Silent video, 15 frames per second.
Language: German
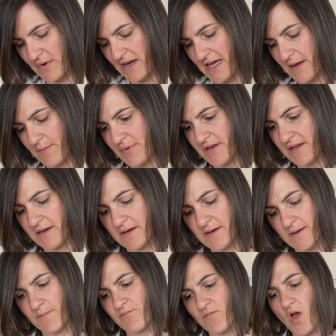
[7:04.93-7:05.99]
bleibt,
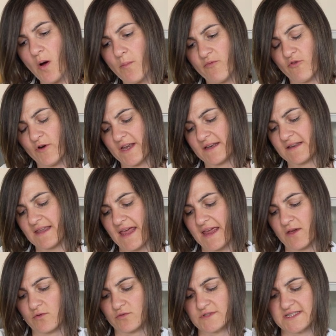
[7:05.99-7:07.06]
obwohl der
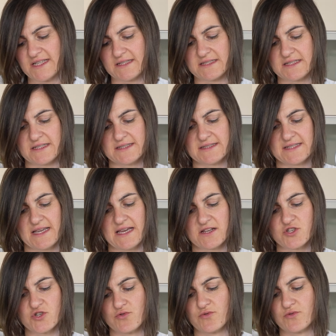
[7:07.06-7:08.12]
Teig grundsätzlich sehr
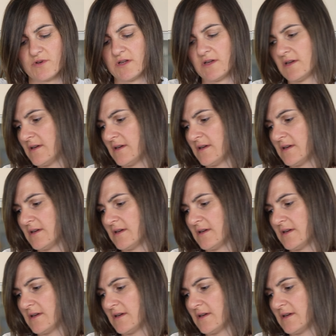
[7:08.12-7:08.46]
schön